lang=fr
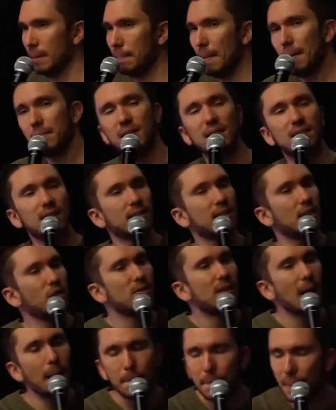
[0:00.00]
Même si certains
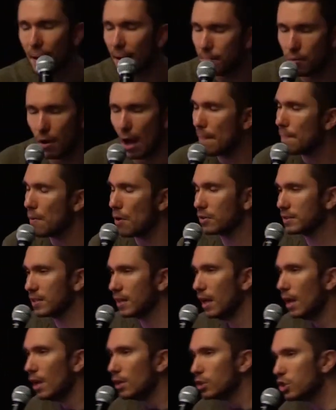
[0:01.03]
ne t'aiment pas, peu importe,
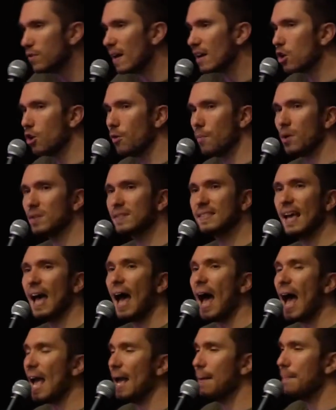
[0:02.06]
tu vas commencer
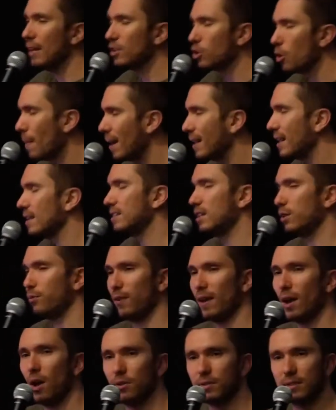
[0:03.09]
à aimer de manière
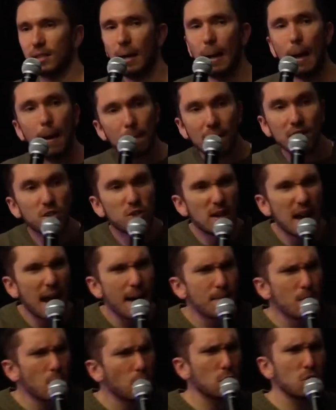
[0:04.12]
différente. Parce que
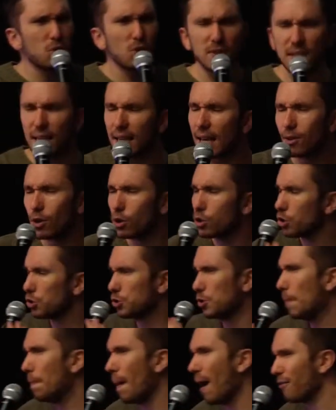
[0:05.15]
l'amour de Dieu, c'est quelque
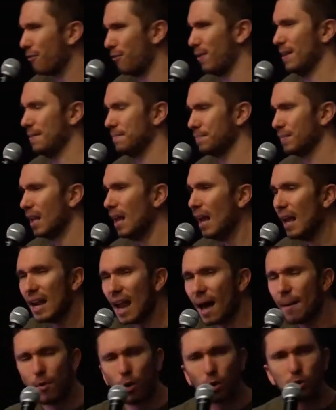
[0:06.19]
chose de parfait.
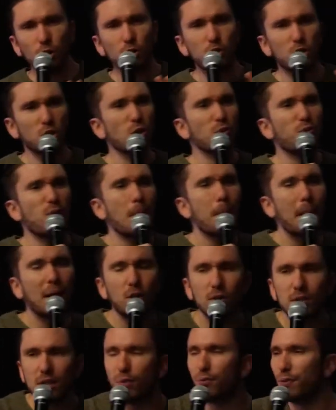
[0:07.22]
L'amour de Dieu ne fait pas
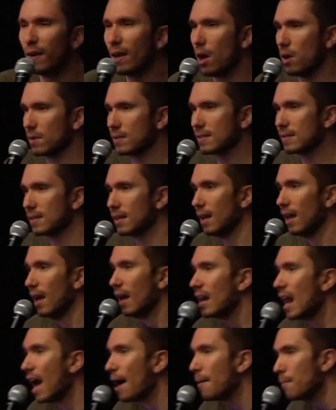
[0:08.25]
de différence.
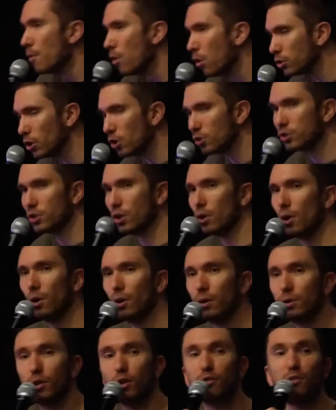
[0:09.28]
L'amour de
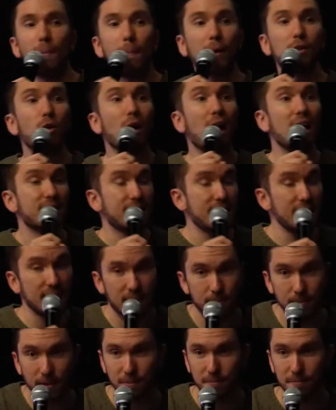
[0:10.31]
Dieu ne fait pas de
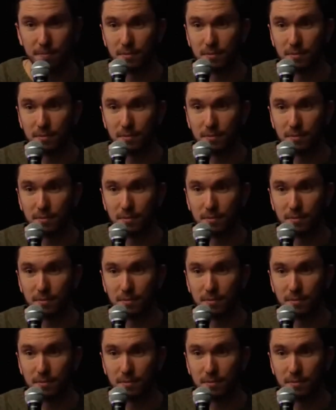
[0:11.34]
racisme.